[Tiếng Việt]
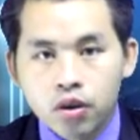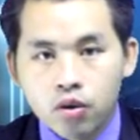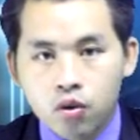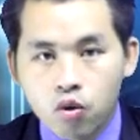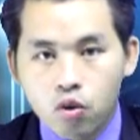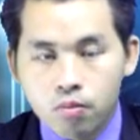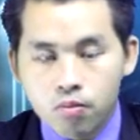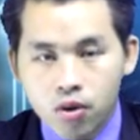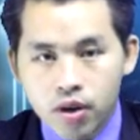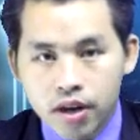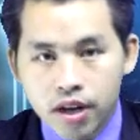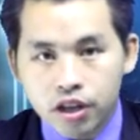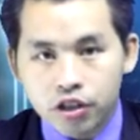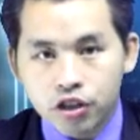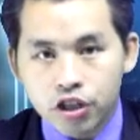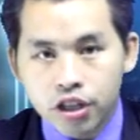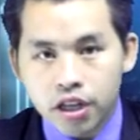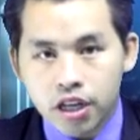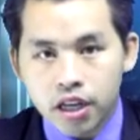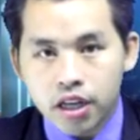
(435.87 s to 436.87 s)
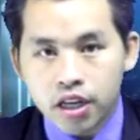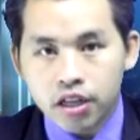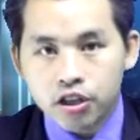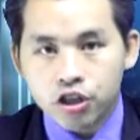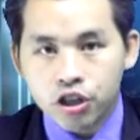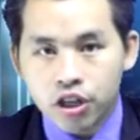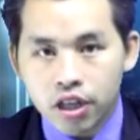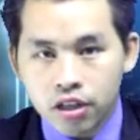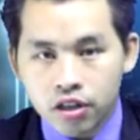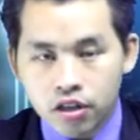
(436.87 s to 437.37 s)
cô mua nàng sĩ kỳ
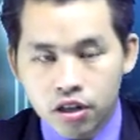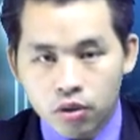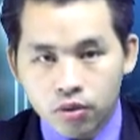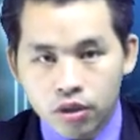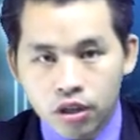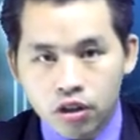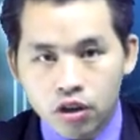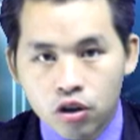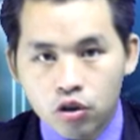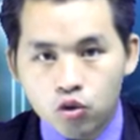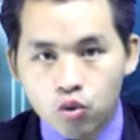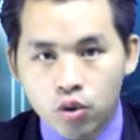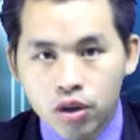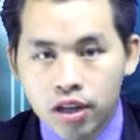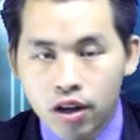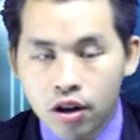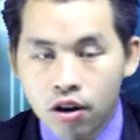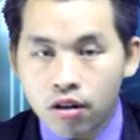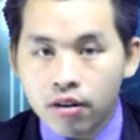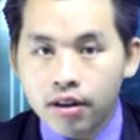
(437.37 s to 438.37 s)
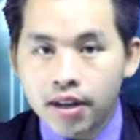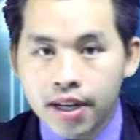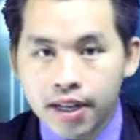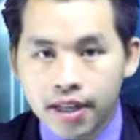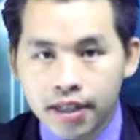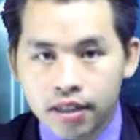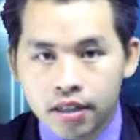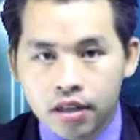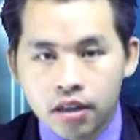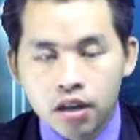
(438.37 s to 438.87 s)
chia nhất trào tới cho là chủ lý
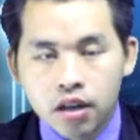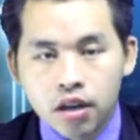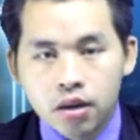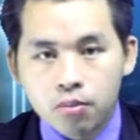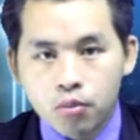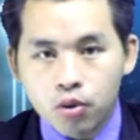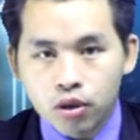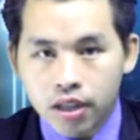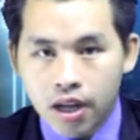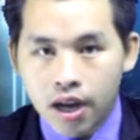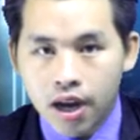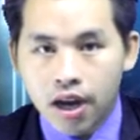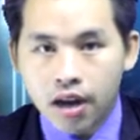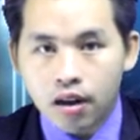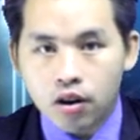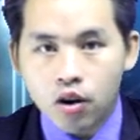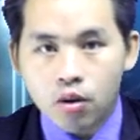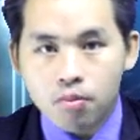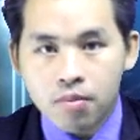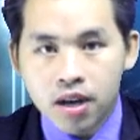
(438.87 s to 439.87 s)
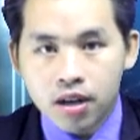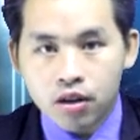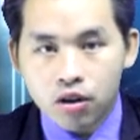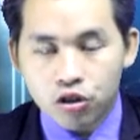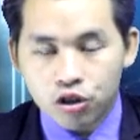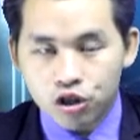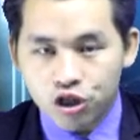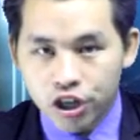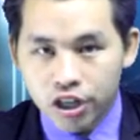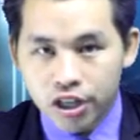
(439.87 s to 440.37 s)
online một thả cọ mang
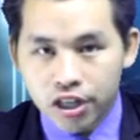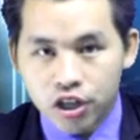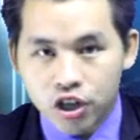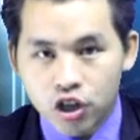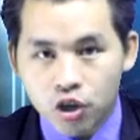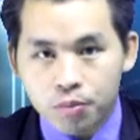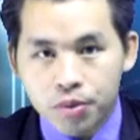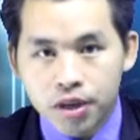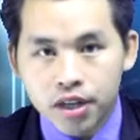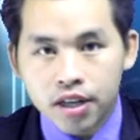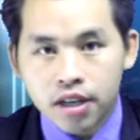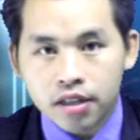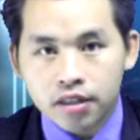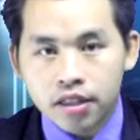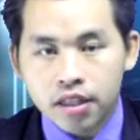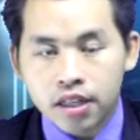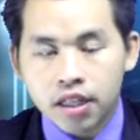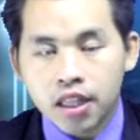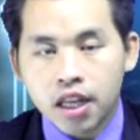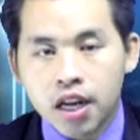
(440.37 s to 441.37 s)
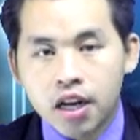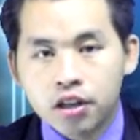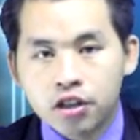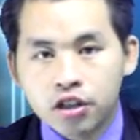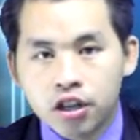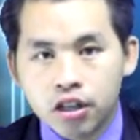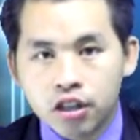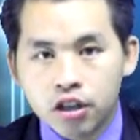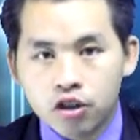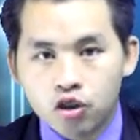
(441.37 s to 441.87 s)
cọ trắng để nó đọc bên nhiệt gì kia ta đang
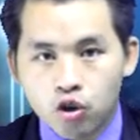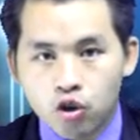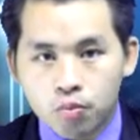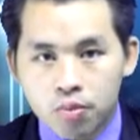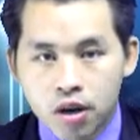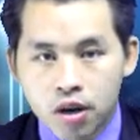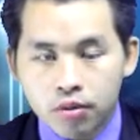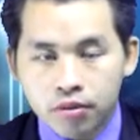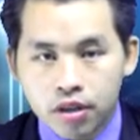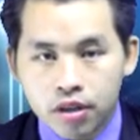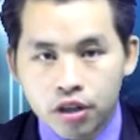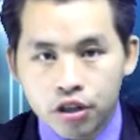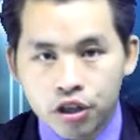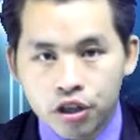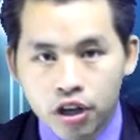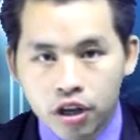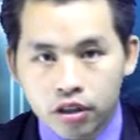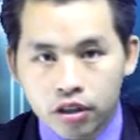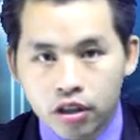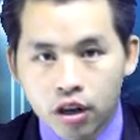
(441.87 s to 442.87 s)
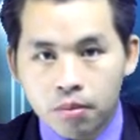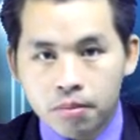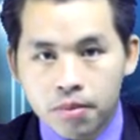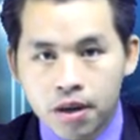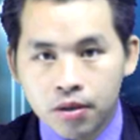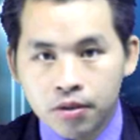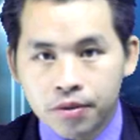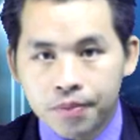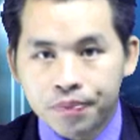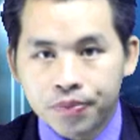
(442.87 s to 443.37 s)
trả thế tròn phong như sẽ được tóm
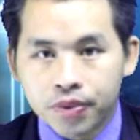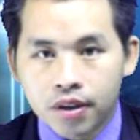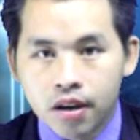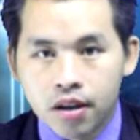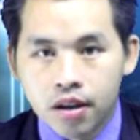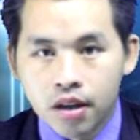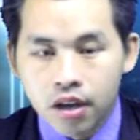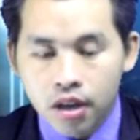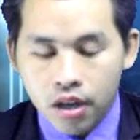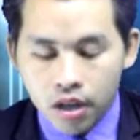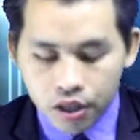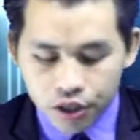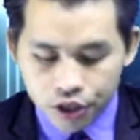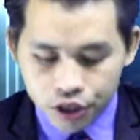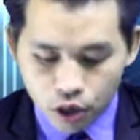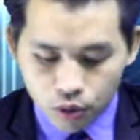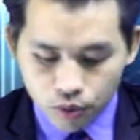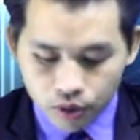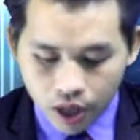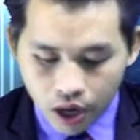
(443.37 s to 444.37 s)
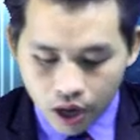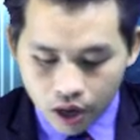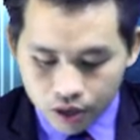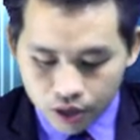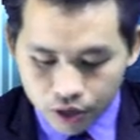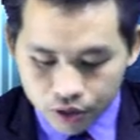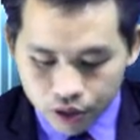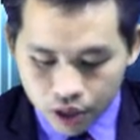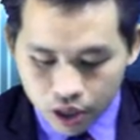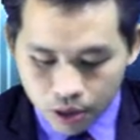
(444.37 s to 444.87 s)
long trong tàu
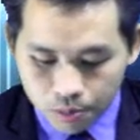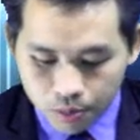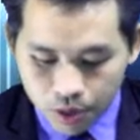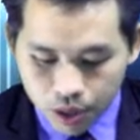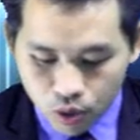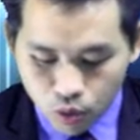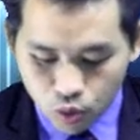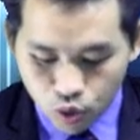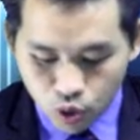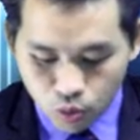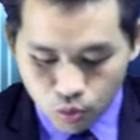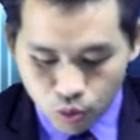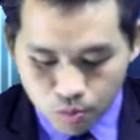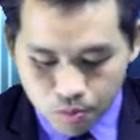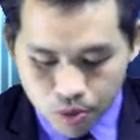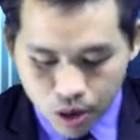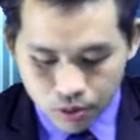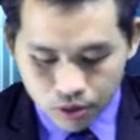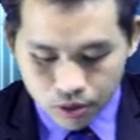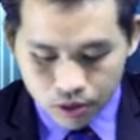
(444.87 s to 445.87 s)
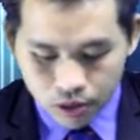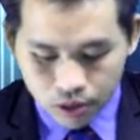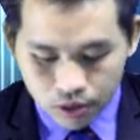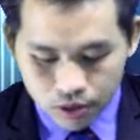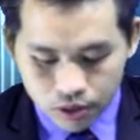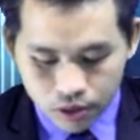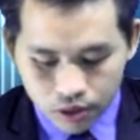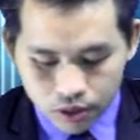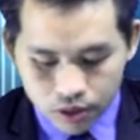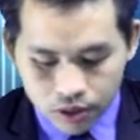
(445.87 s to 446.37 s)
nó chế bê cô dùng một bao giờ
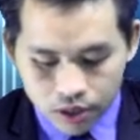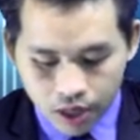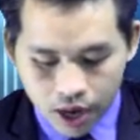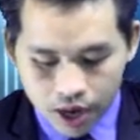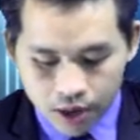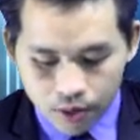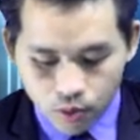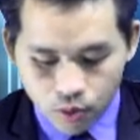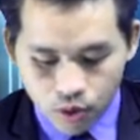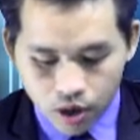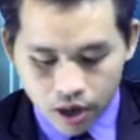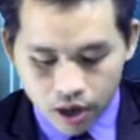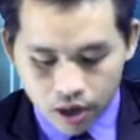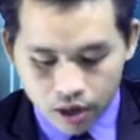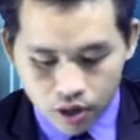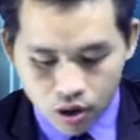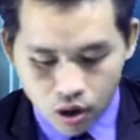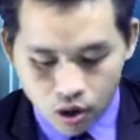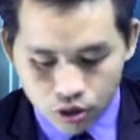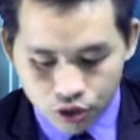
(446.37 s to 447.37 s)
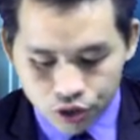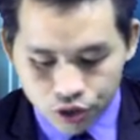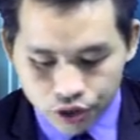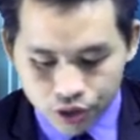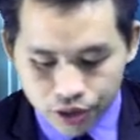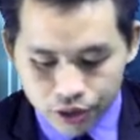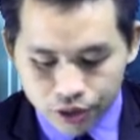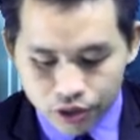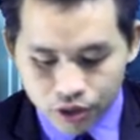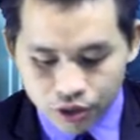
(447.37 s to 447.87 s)
cho chạy và nọ
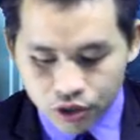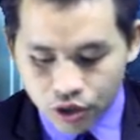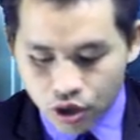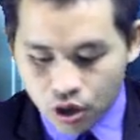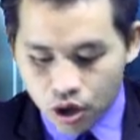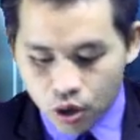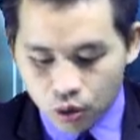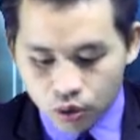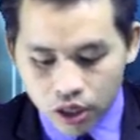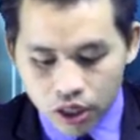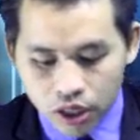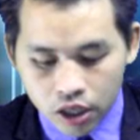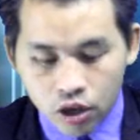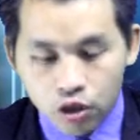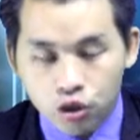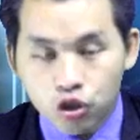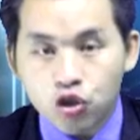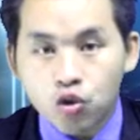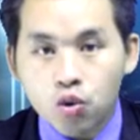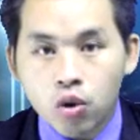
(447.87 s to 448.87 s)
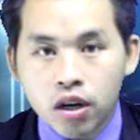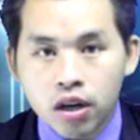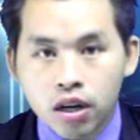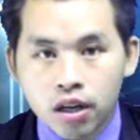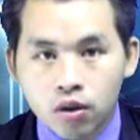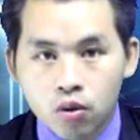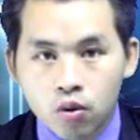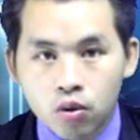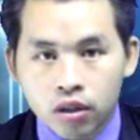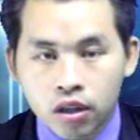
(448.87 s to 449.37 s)
trừ nhất trò hậu tới cho là chùa
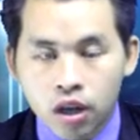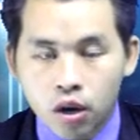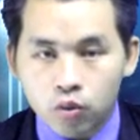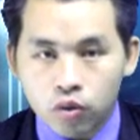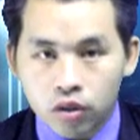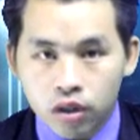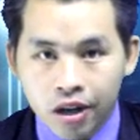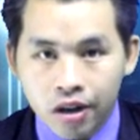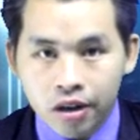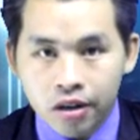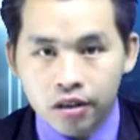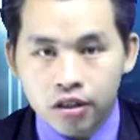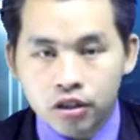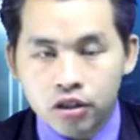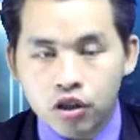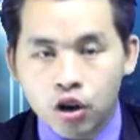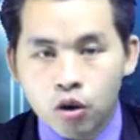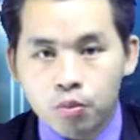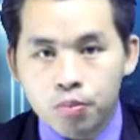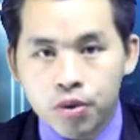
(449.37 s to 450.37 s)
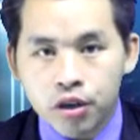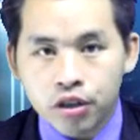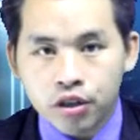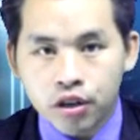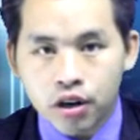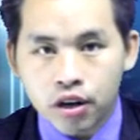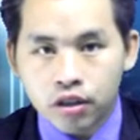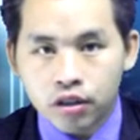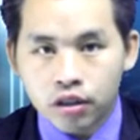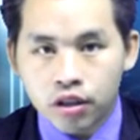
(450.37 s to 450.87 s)
là cô tàu tờ trò bê
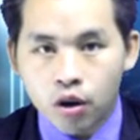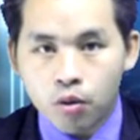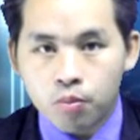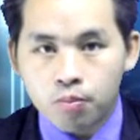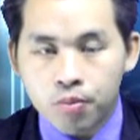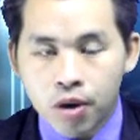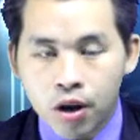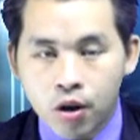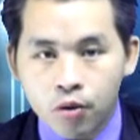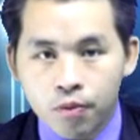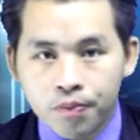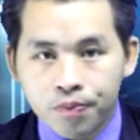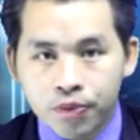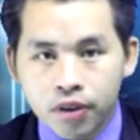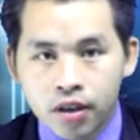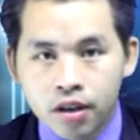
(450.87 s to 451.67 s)
sẽ được tàu bao